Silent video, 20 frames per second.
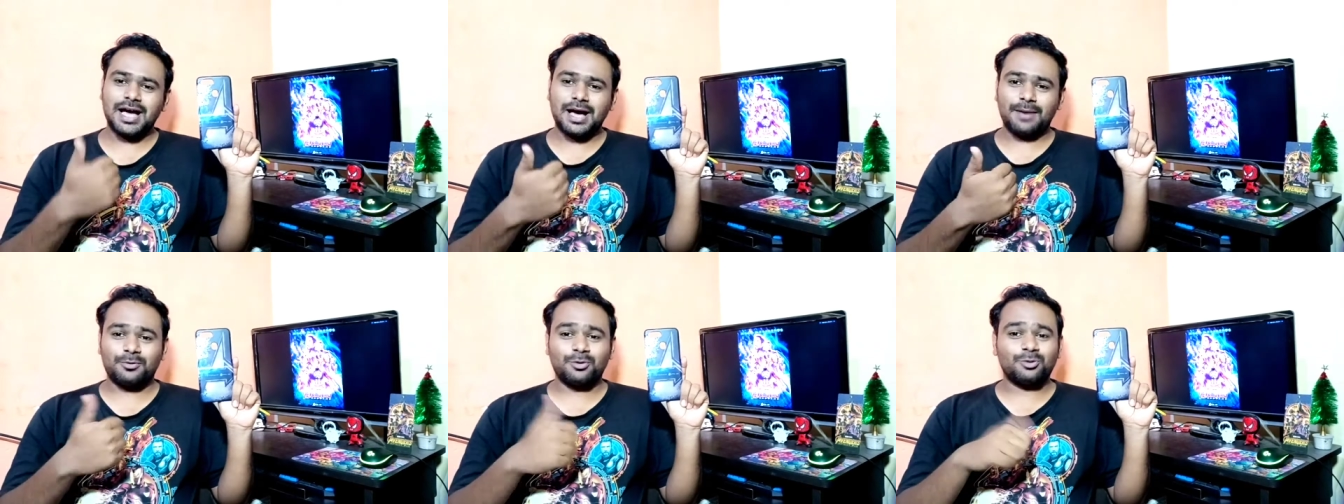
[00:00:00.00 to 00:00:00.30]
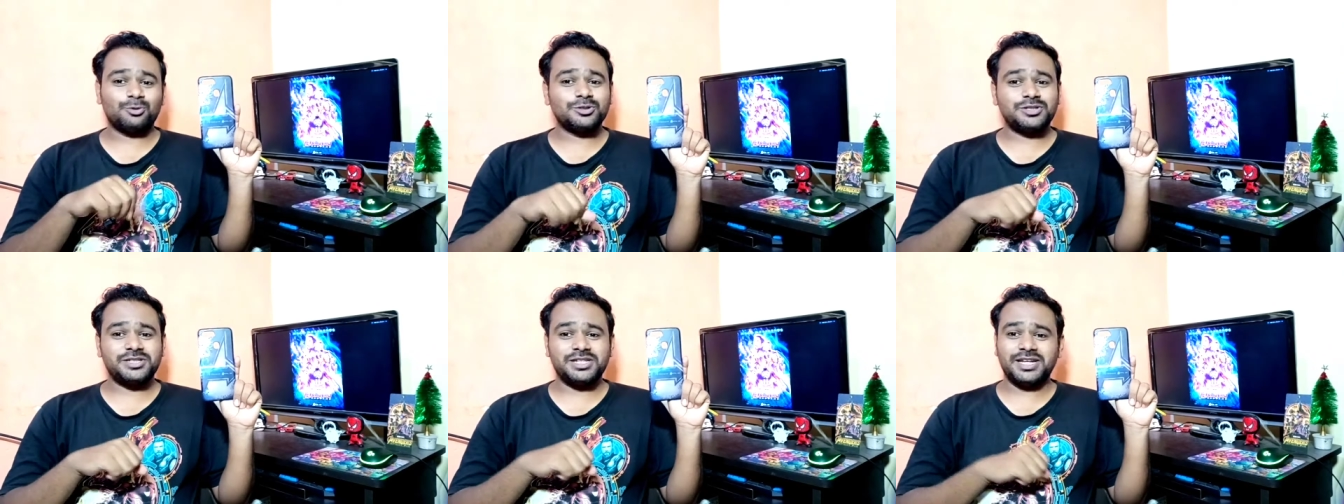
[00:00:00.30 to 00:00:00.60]
आपको
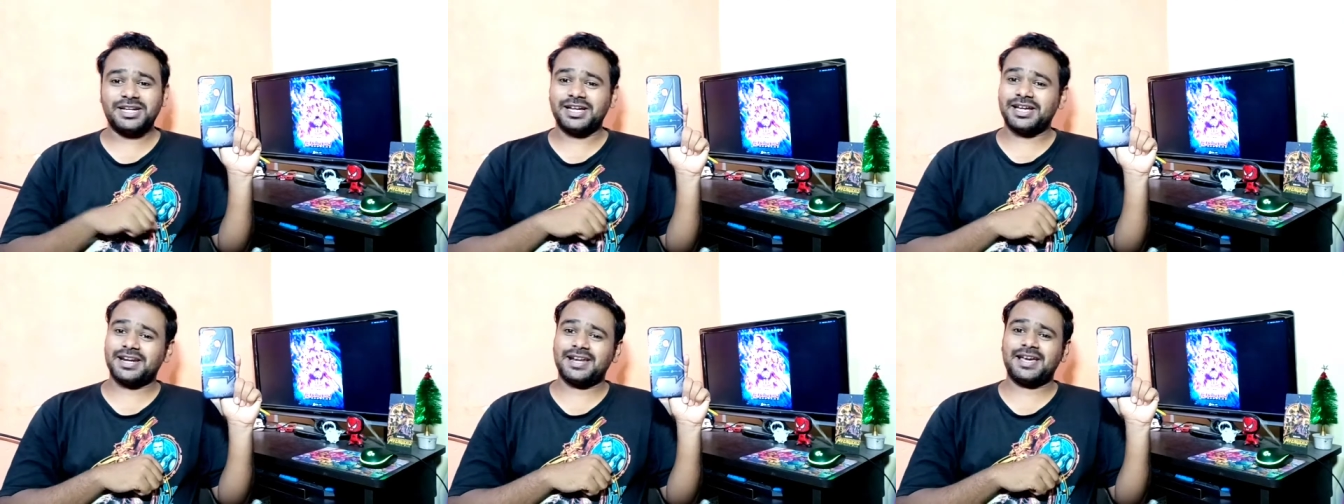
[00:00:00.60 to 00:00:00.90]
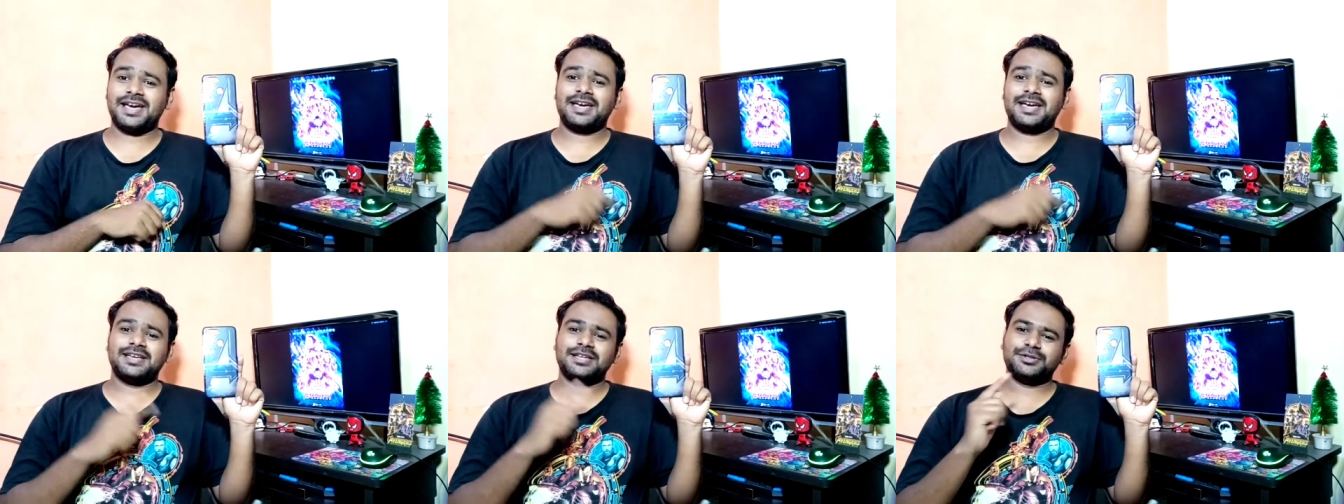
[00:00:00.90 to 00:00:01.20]
कुछ नहीं करना
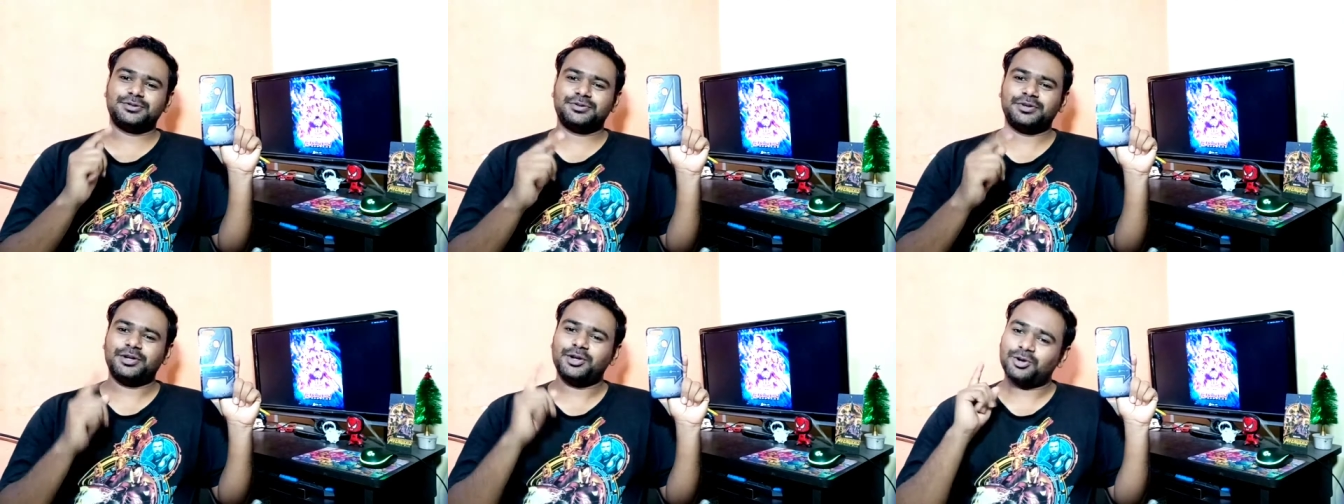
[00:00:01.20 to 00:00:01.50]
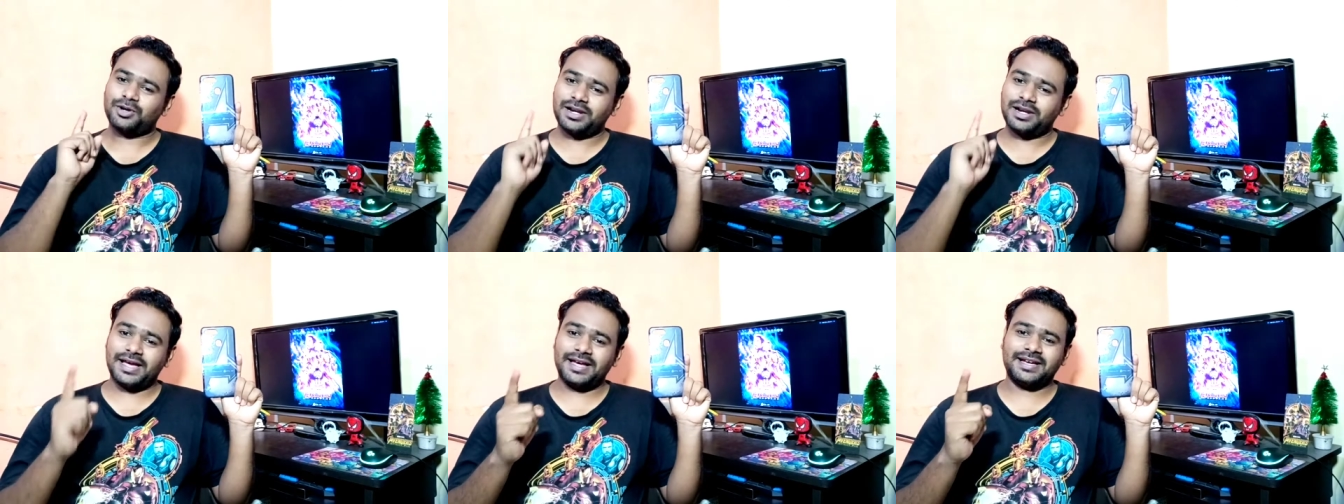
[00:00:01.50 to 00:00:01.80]
है इस वीडियो
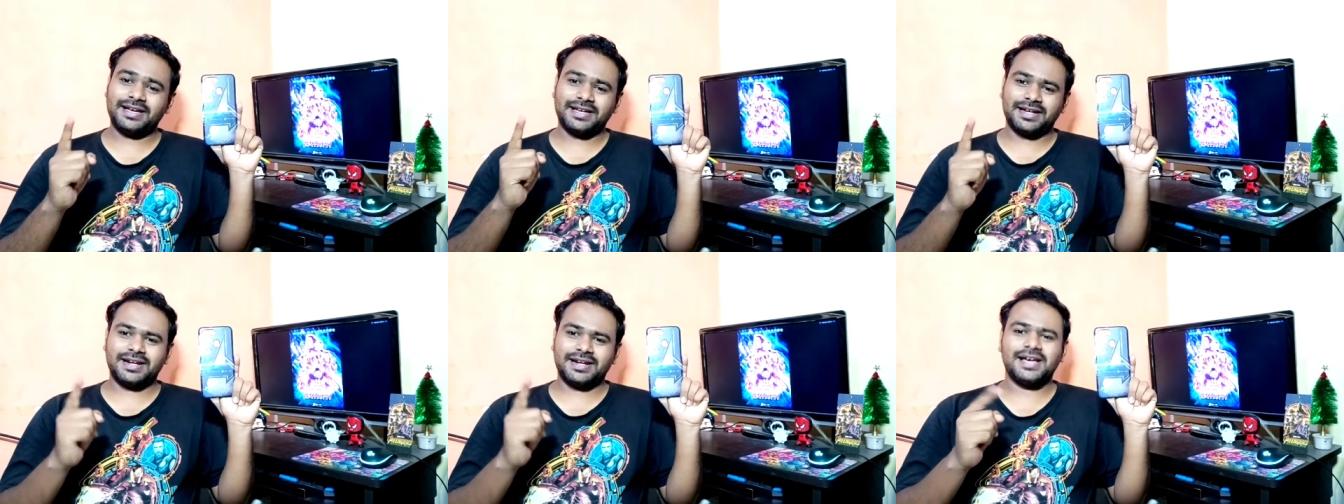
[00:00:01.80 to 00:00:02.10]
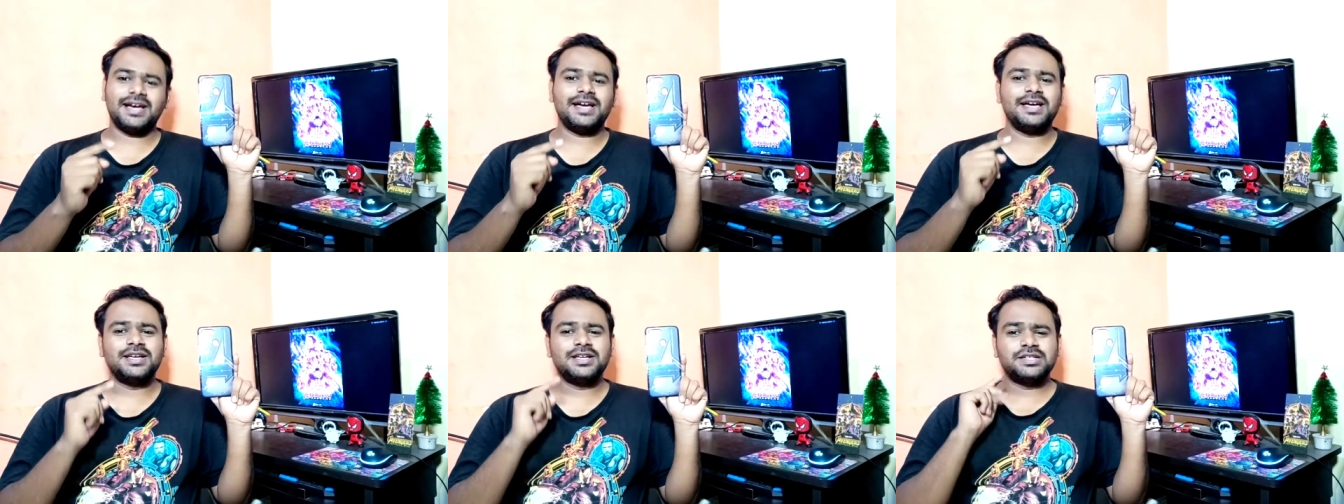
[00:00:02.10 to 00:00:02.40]
को लाइक करना
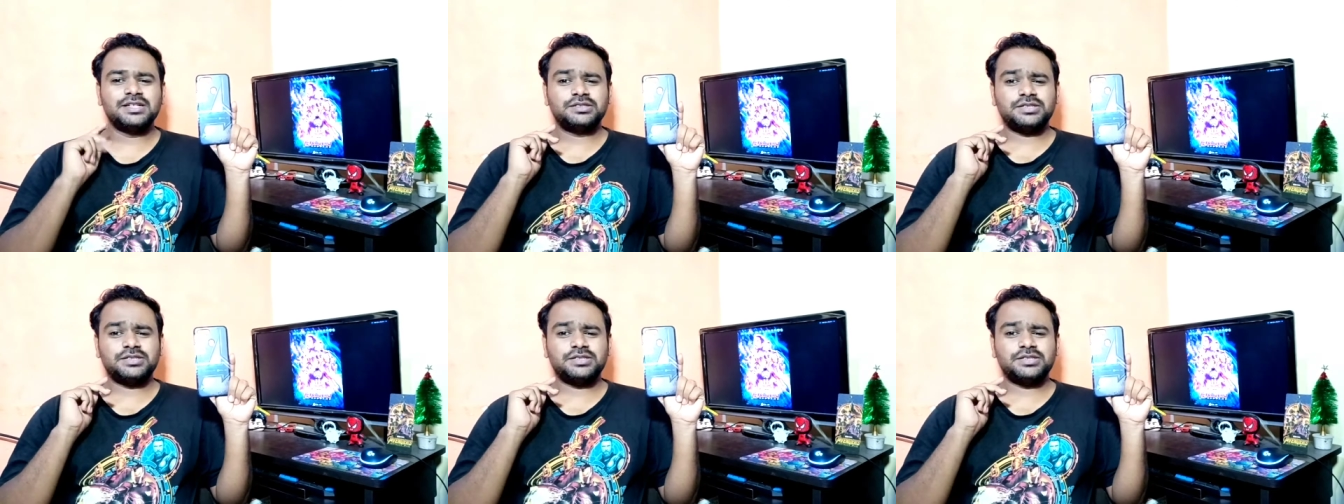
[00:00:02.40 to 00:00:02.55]
है